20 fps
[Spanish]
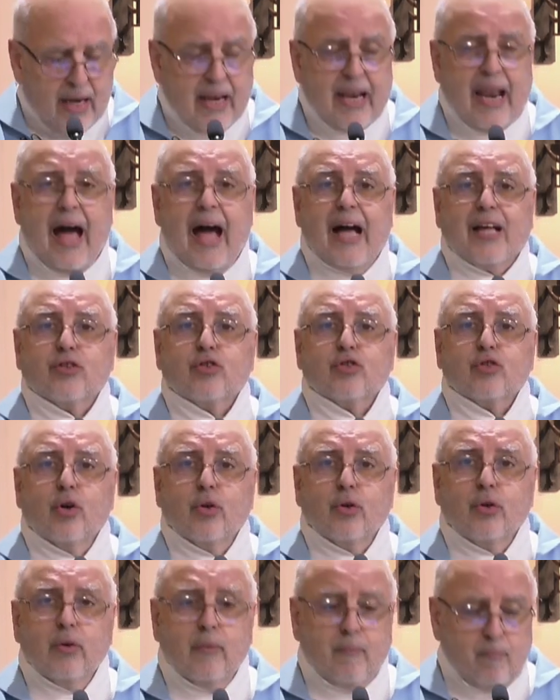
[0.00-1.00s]

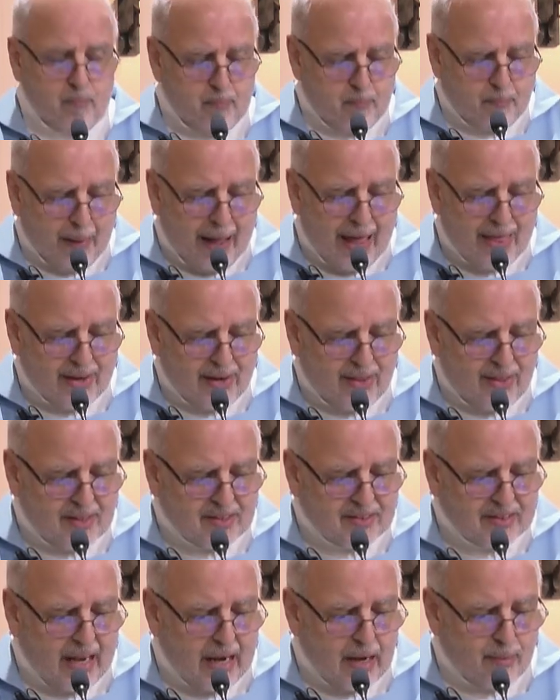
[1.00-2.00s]
Naasón, padre
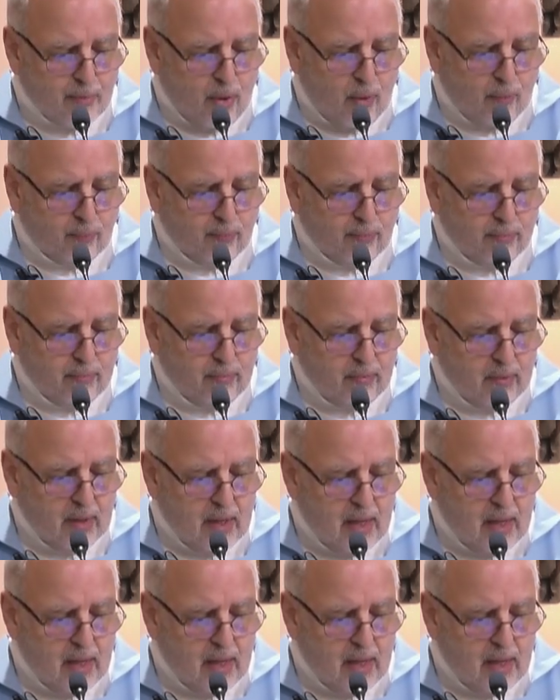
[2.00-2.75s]
de Salmón.